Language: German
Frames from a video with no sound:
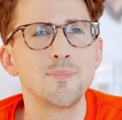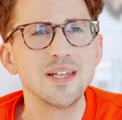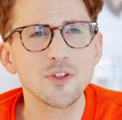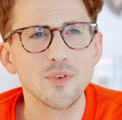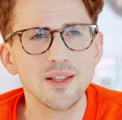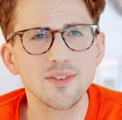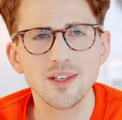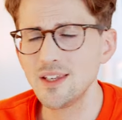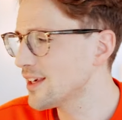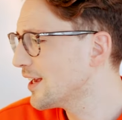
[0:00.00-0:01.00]
nicht
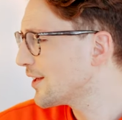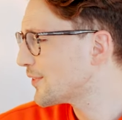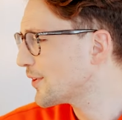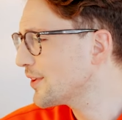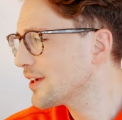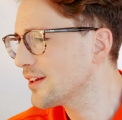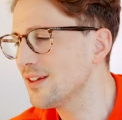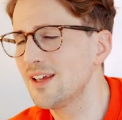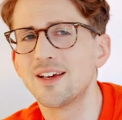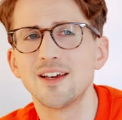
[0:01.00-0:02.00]
20, sondern